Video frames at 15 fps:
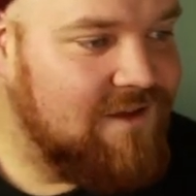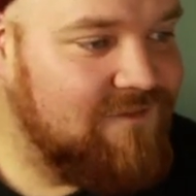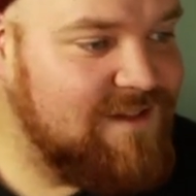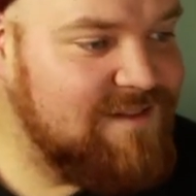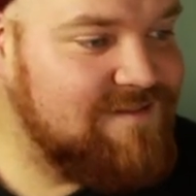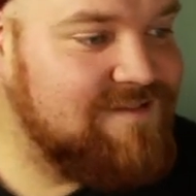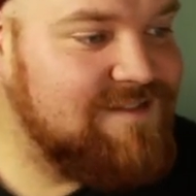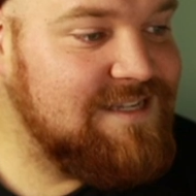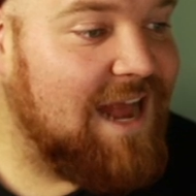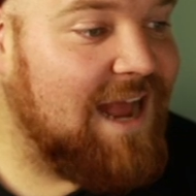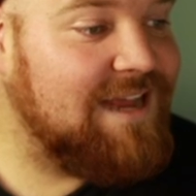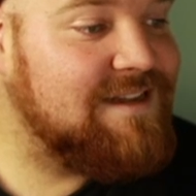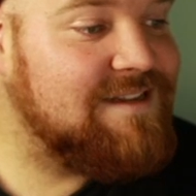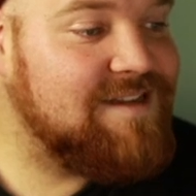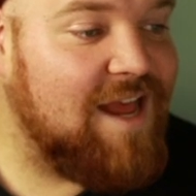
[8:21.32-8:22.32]
Wenn sie
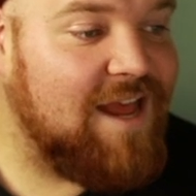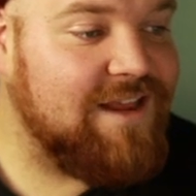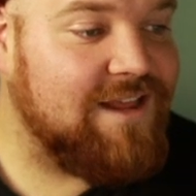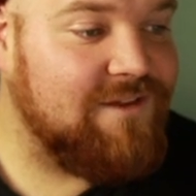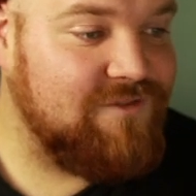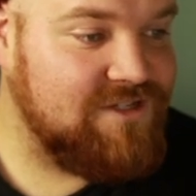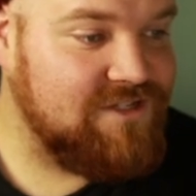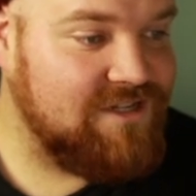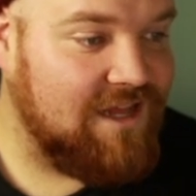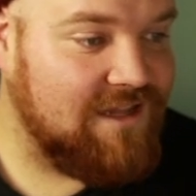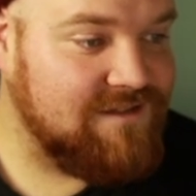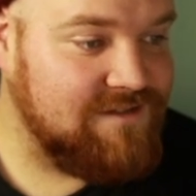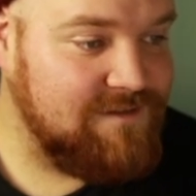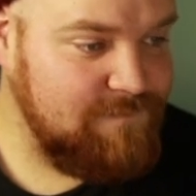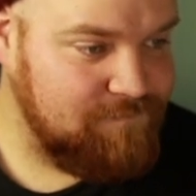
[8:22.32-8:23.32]
einen Tag erwischt
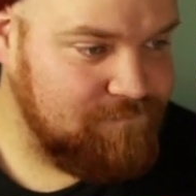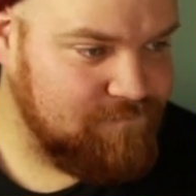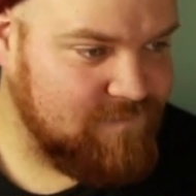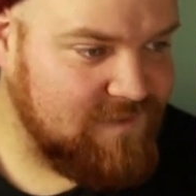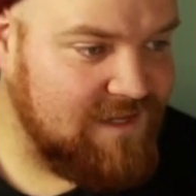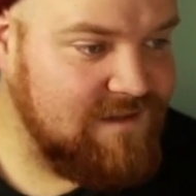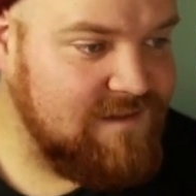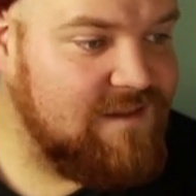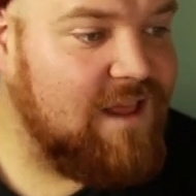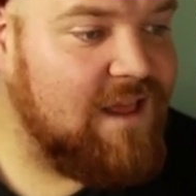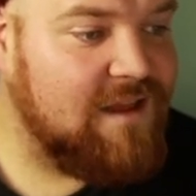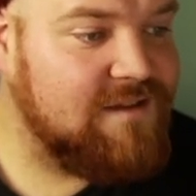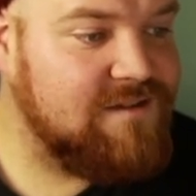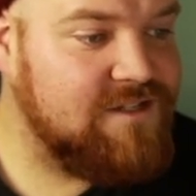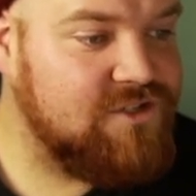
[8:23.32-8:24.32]
hatten, in
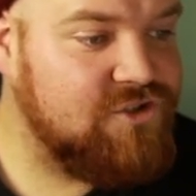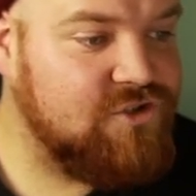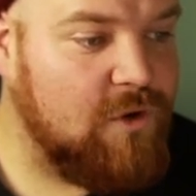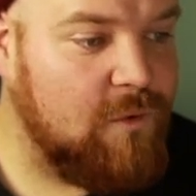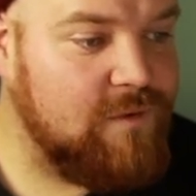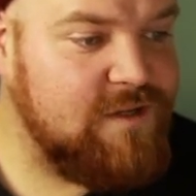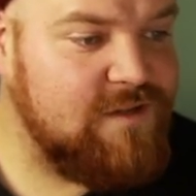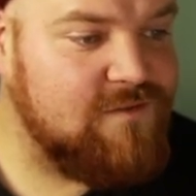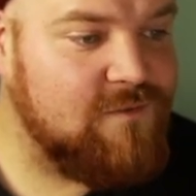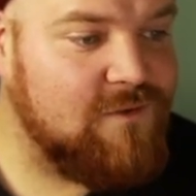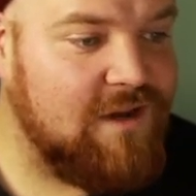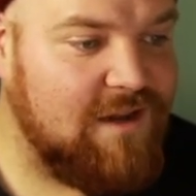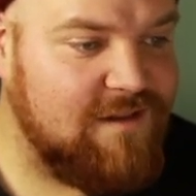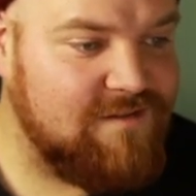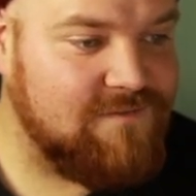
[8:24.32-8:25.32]
der die Show nicht so
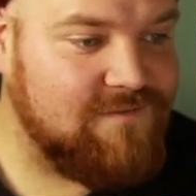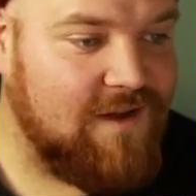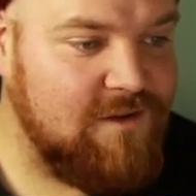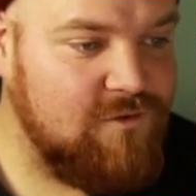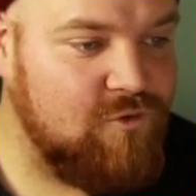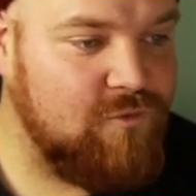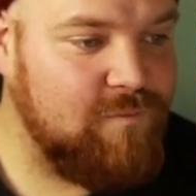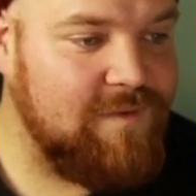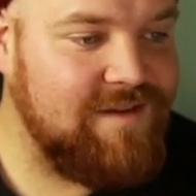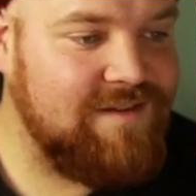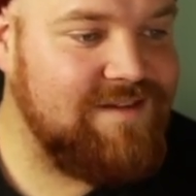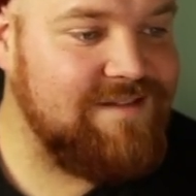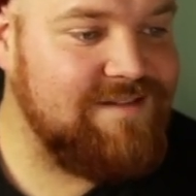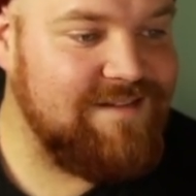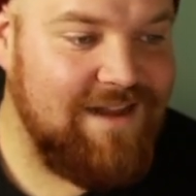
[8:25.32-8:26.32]
klasse war, tut mir
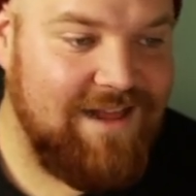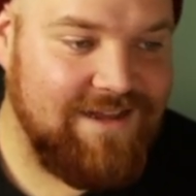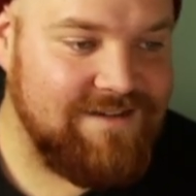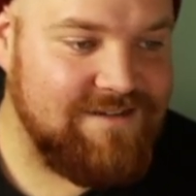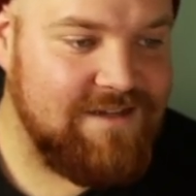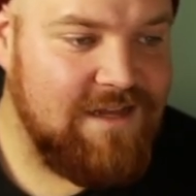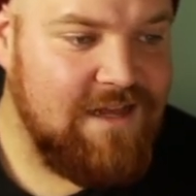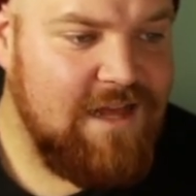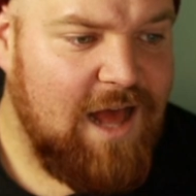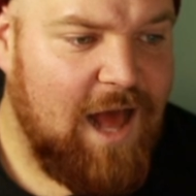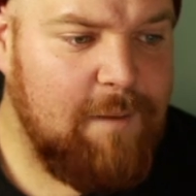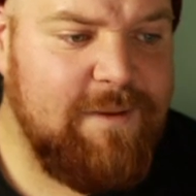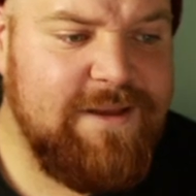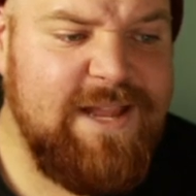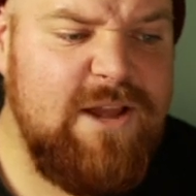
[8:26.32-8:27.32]
dies leid.
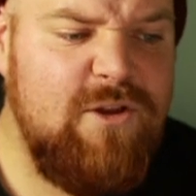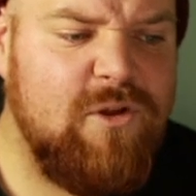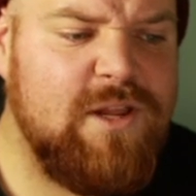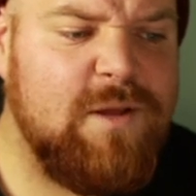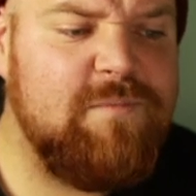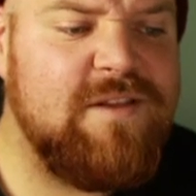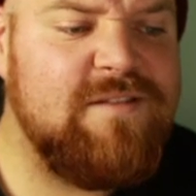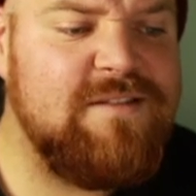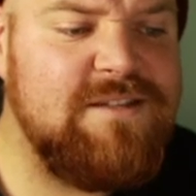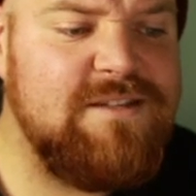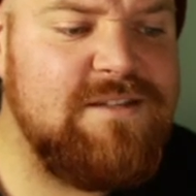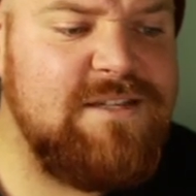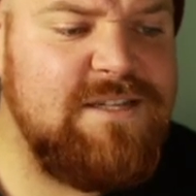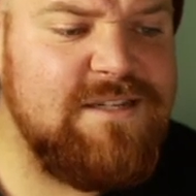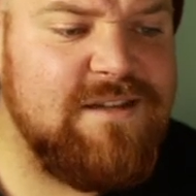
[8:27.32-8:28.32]
Aber dennoch gibt es
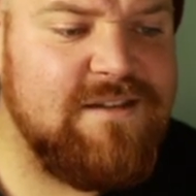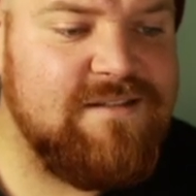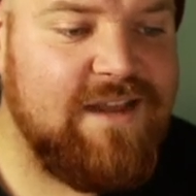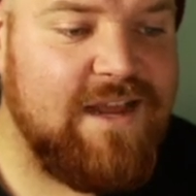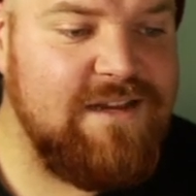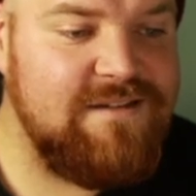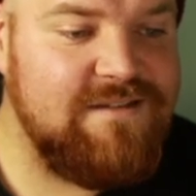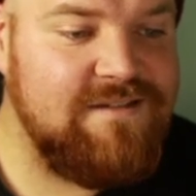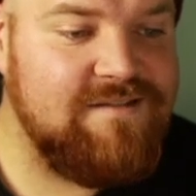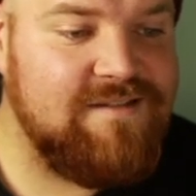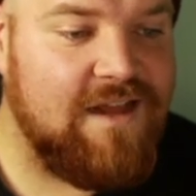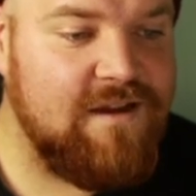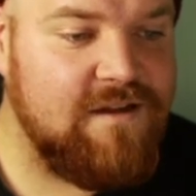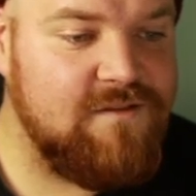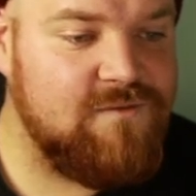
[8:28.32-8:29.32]
ihnen nicht das Recht, die
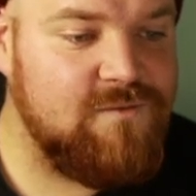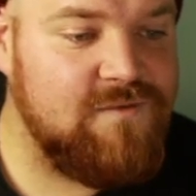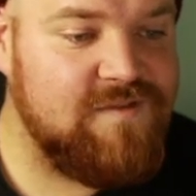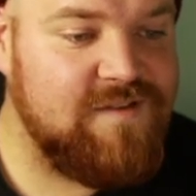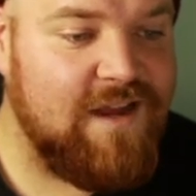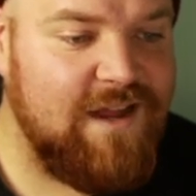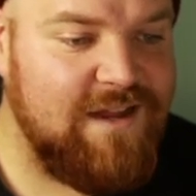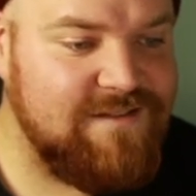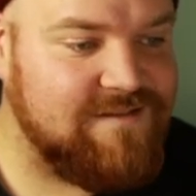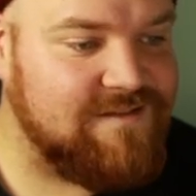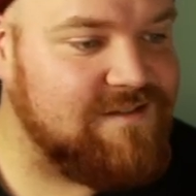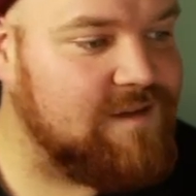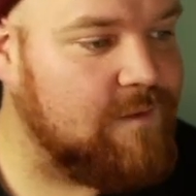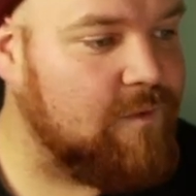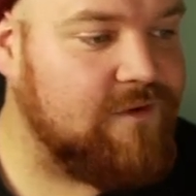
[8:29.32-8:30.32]
Sache zu zerreißen.
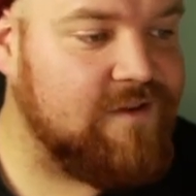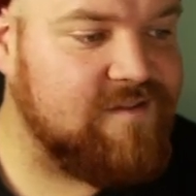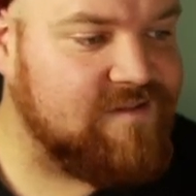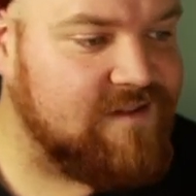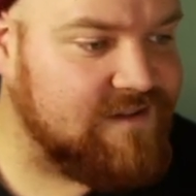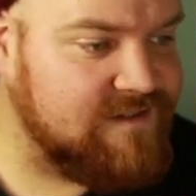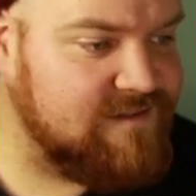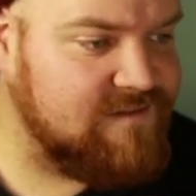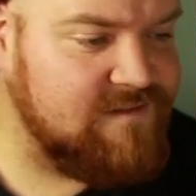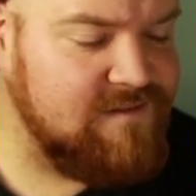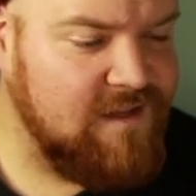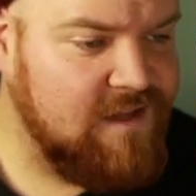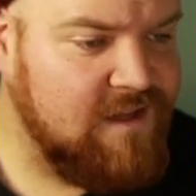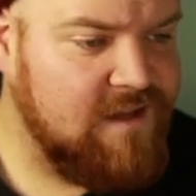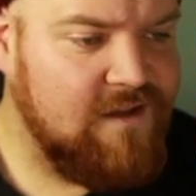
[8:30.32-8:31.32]
Ich habe auch nichts
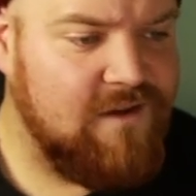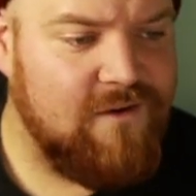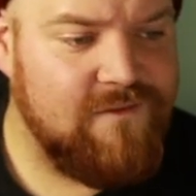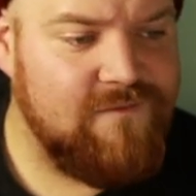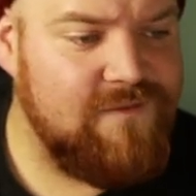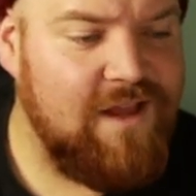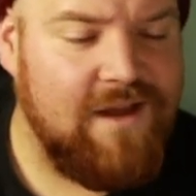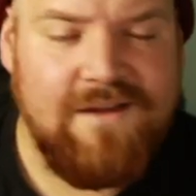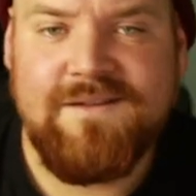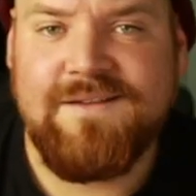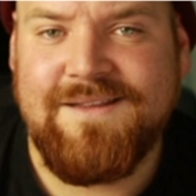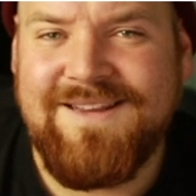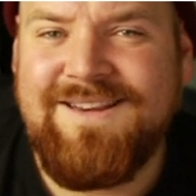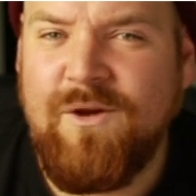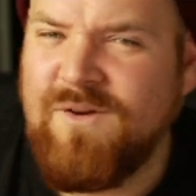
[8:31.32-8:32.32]
zerrissen. Und ja,
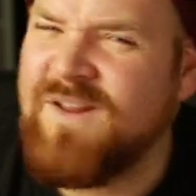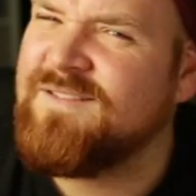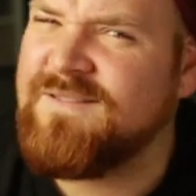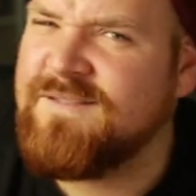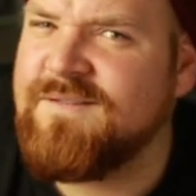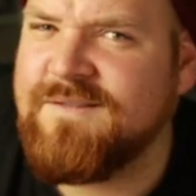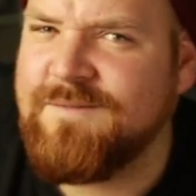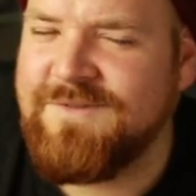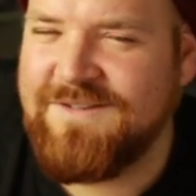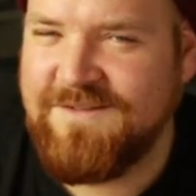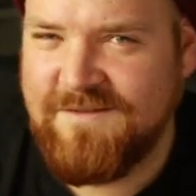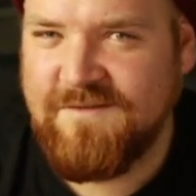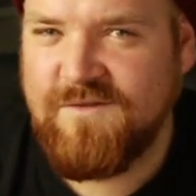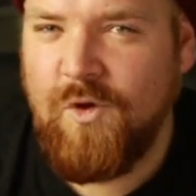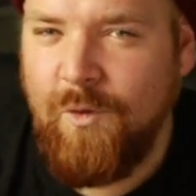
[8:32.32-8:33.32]
genau das ist es nämlich.
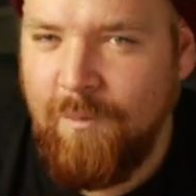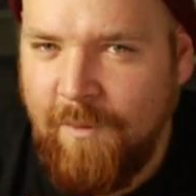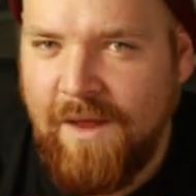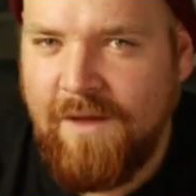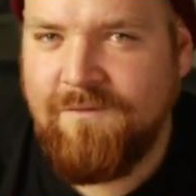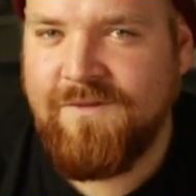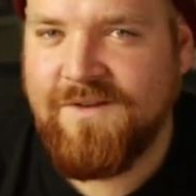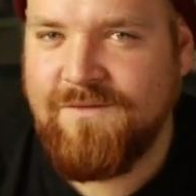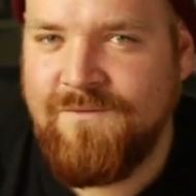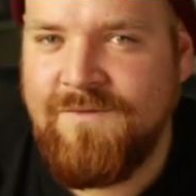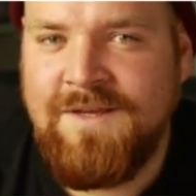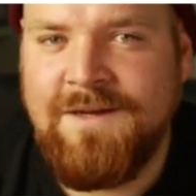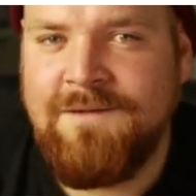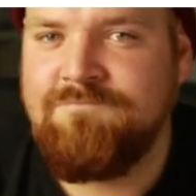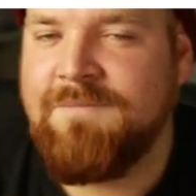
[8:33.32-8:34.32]
Es ist immer, was
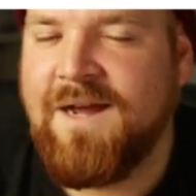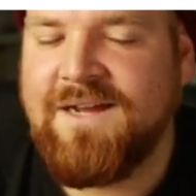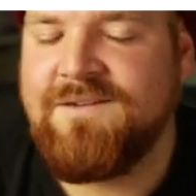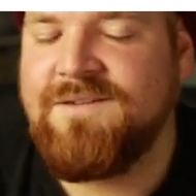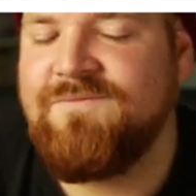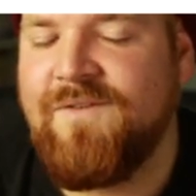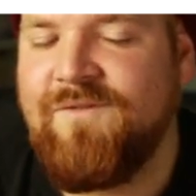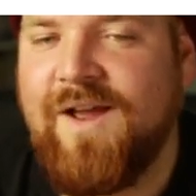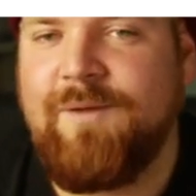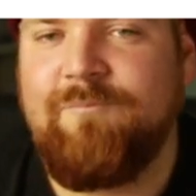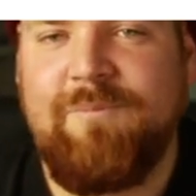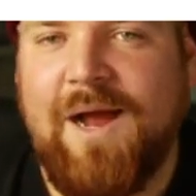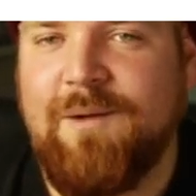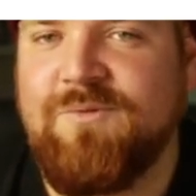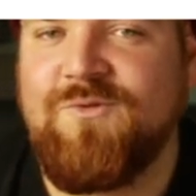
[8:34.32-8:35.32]
wir machen, wenn wir einen
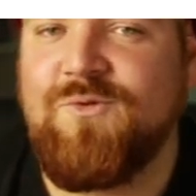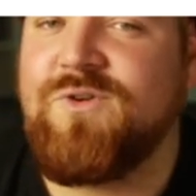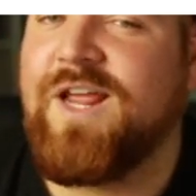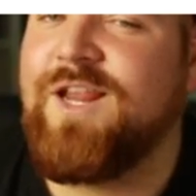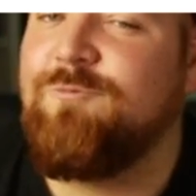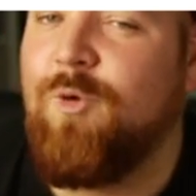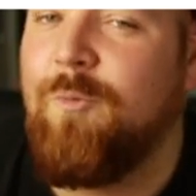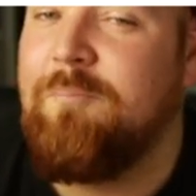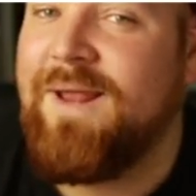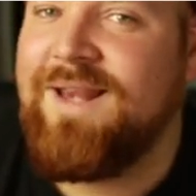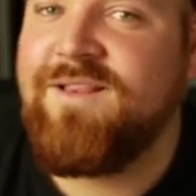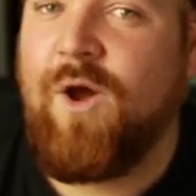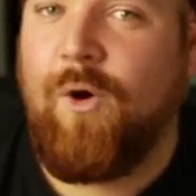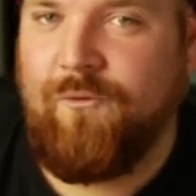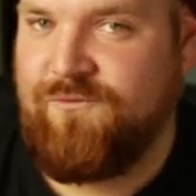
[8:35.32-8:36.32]
Park besuchen, eine
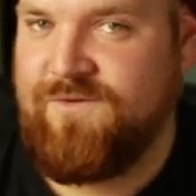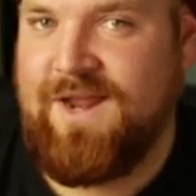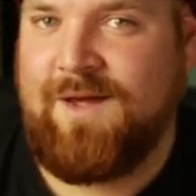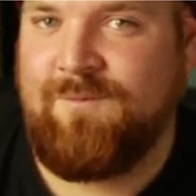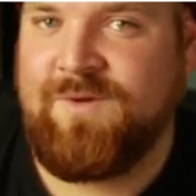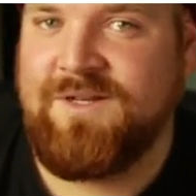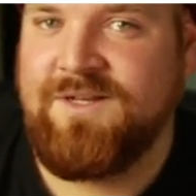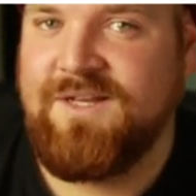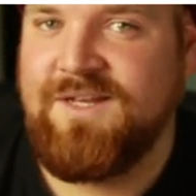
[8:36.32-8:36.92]
Momentaufnahme.